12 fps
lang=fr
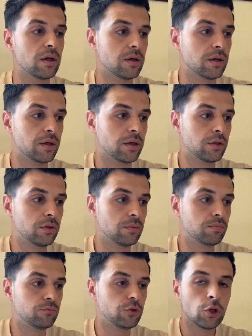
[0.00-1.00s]
euh,
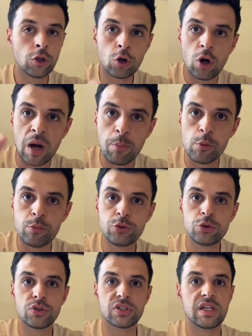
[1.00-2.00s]
donne encore un peu
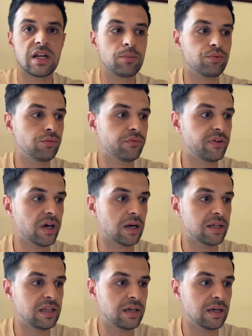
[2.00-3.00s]
plus de ce qu'il a pu faire
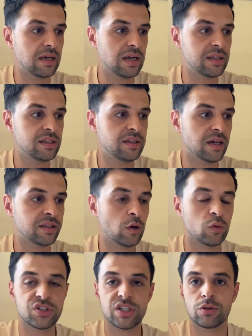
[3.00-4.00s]
l'année dernière.
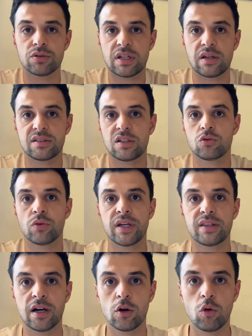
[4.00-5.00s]
On sait que sa saison a
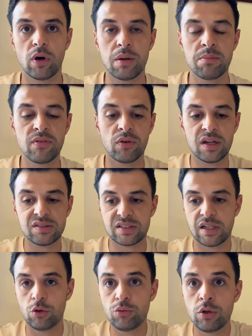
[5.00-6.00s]
été incroyable, mais voilà,
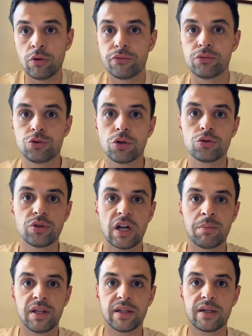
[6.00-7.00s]
c'est lui le futur du
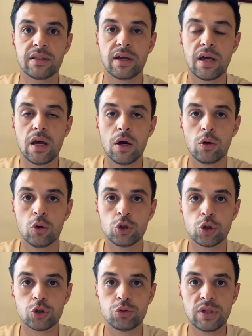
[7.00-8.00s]
Real Madrid
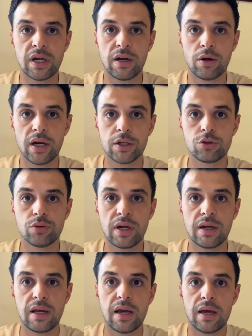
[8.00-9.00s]
aujourd'hui, à l'heure
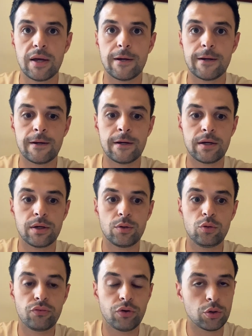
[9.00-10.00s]
actuelle. Euh,
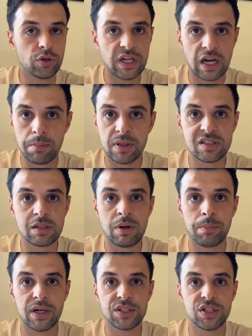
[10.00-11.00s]
une fois que Karim
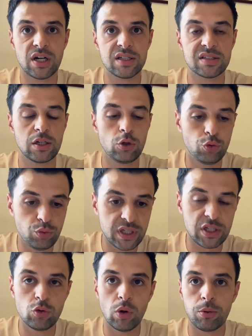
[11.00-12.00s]
Benzema partira, c'est lui
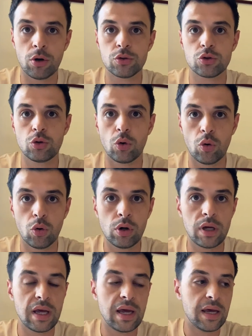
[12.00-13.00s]
qui doit prendre ce
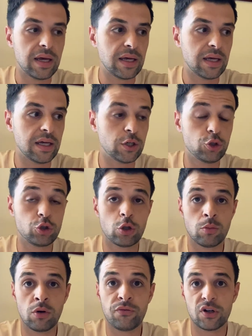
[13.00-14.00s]
rôle. Et, et,
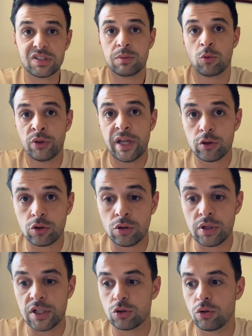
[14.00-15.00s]
justement, forcément, on
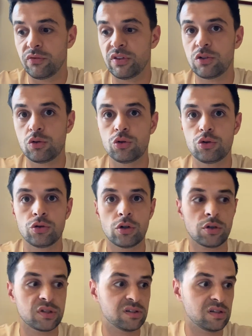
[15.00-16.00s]
attend à ce que Vinicius
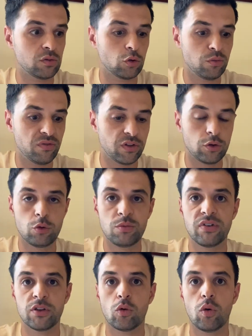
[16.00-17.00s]
Junior, dans cette saison
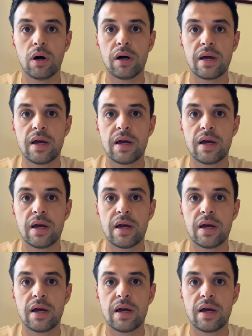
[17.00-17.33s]
2022-2023,